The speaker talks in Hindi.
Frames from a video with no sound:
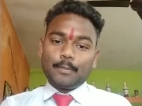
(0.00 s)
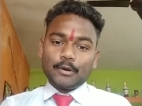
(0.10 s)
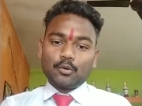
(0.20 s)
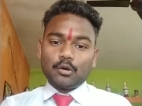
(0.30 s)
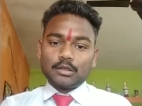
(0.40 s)

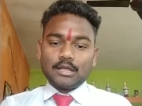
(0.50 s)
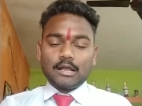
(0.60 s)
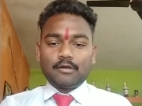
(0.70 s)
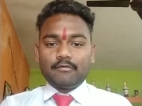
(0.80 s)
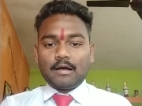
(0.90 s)
अपन को लगता है
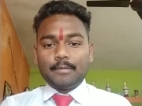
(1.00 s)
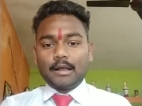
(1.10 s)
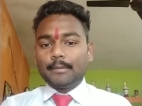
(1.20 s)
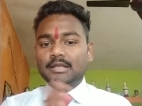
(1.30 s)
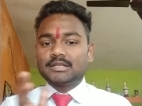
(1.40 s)
अरे वाह
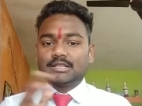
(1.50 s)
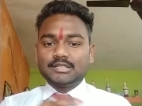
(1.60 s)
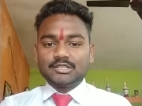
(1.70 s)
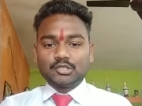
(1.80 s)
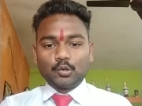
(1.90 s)
मेरा बच्चा
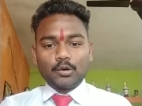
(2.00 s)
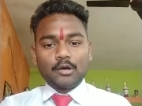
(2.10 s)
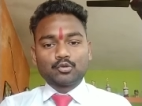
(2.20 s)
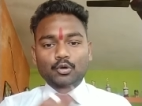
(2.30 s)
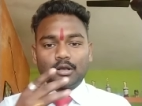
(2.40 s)
अच्छे से सो
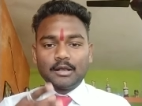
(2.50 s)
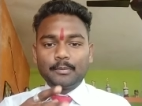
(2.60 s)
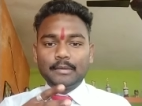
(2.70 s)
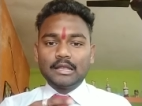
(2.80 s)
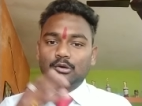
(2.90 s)
गया उसको रिलीफ
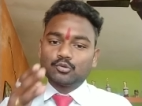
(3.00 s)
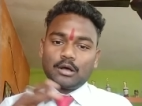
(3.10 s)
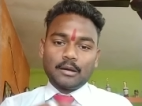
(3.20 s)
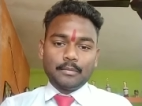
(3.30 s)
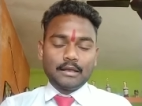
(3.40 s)
मिल गया उसको
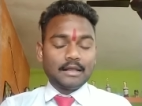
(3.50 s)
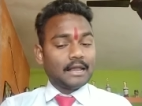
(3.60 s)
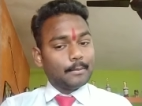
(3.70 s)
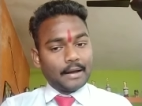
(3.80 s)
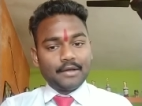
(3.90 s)
आराम मिल गया
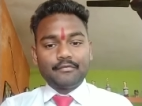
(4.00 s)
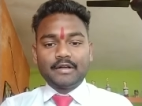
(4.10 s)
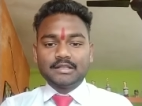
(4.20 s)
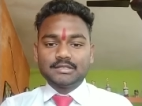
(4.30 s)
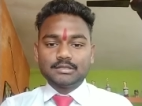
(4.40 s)
नहीं माय डियर
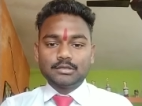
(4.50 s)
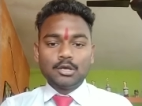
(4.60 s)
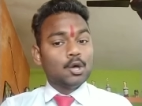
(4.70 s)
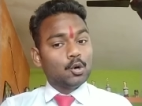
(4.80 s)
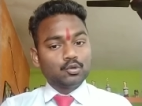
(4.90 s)
फ्रेंड्स
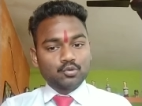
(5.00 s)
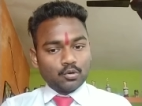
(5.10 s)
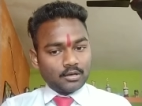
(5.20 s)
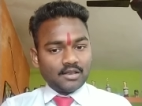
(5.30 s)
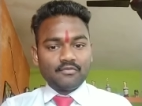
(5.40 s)
उसको
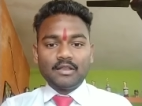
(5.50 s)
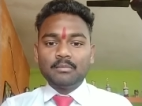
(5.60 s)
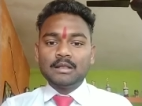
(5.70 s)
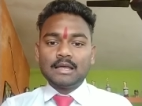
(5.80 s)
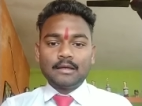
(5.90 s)
रिलीफ नहीं
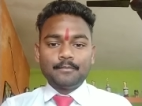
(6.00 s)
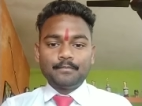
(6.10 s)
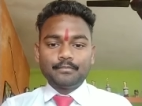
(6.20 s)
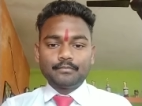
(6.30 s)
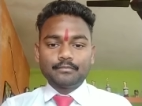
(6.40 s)
मिला है
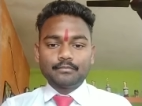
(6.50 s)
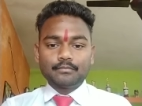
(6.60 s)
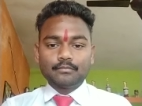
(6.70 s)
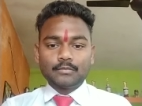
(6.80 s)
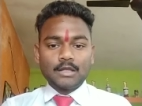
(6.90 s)

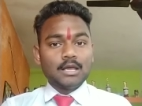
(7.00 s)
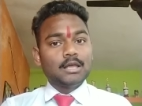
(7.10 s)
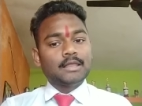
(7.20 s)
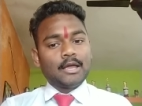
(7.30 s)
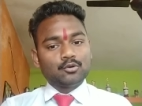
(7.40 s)

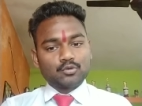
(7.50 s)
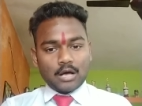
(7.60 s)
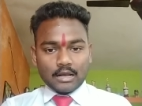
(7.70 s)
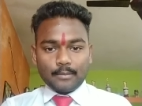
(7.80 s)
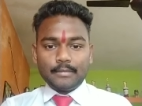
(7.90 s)
ना ही उसको
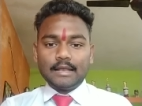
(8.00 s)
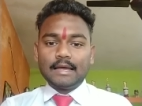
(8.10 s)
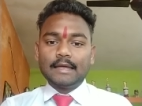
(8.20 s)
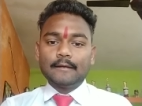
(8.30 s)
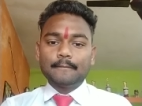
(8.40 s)
आराम मिला
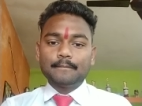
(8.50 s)
है